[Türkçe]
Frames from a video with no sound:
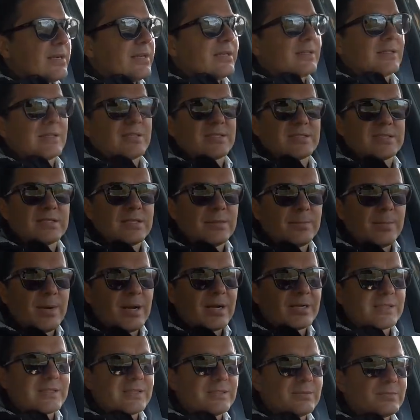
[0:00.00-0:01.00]
kalitesine
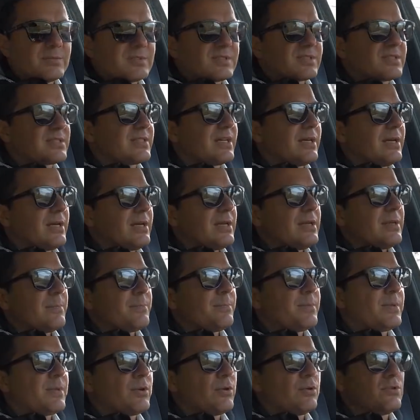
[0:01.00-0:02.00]
baktığımızda
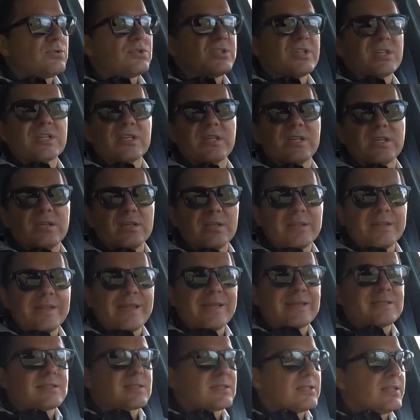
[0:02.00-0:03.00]
bir önceki
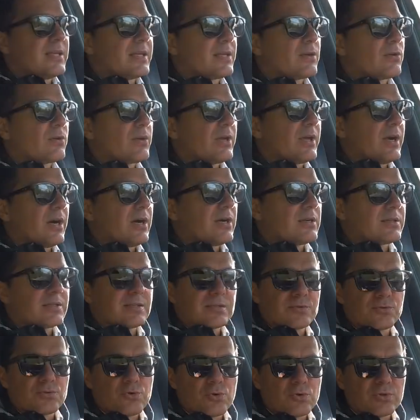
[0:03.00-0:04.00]
nesline göre
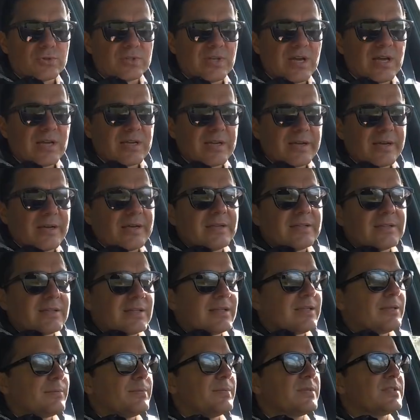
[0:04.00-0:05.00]
artık çok daha
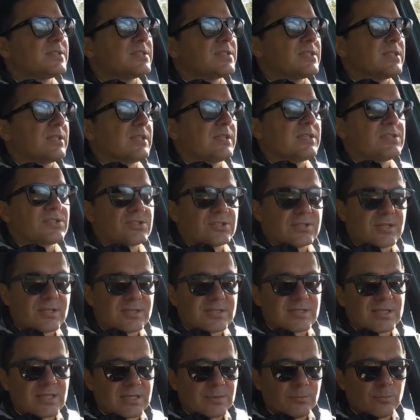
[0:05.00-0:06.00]
kaliteli bir iç
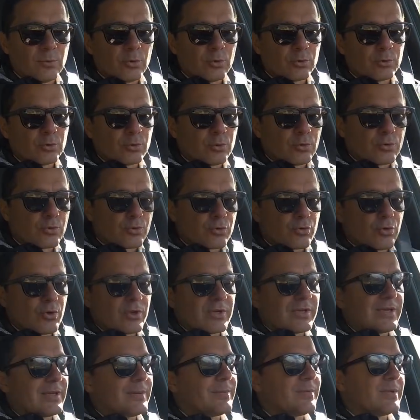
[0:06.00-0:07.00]
tasarım olduğunu
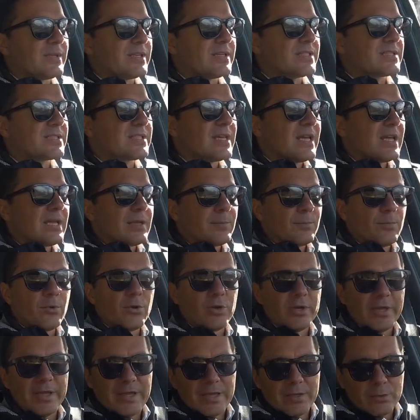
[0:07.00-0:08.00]
söyleyebiliriz.
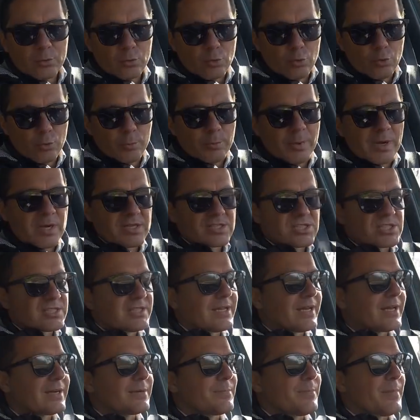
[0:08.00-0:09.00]
Böyle
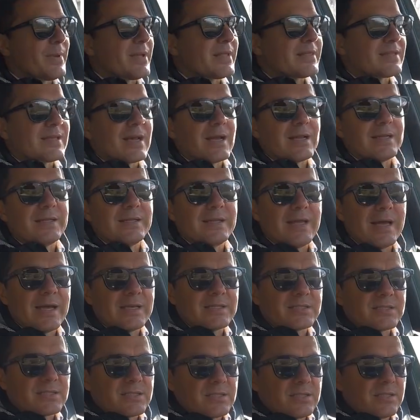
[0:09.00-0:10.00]
kumaşlar,
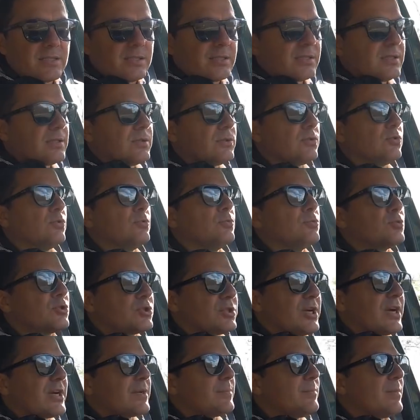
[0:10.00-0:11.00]
metaller, e,
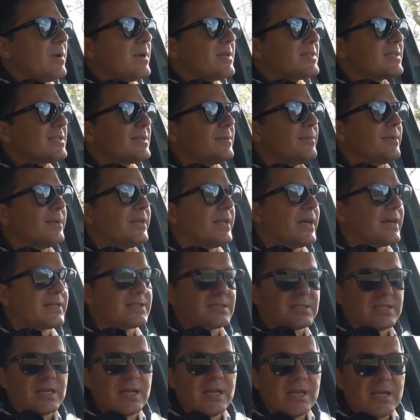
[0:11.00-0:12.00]
yumuşak
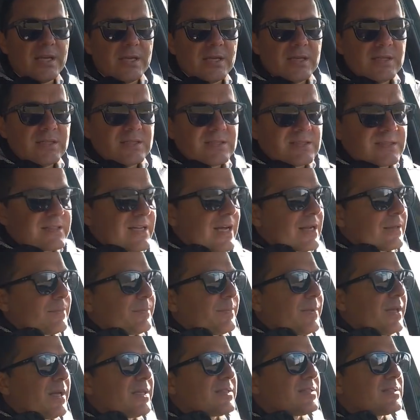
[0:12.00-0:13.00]
malzemeler, sert
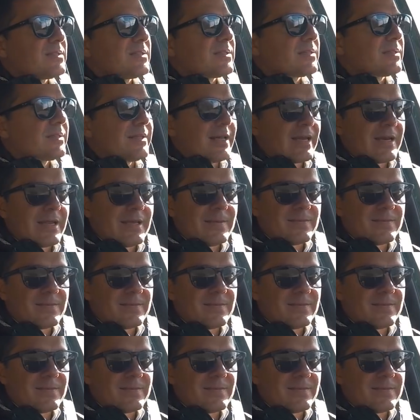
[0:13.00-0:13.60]
plastikler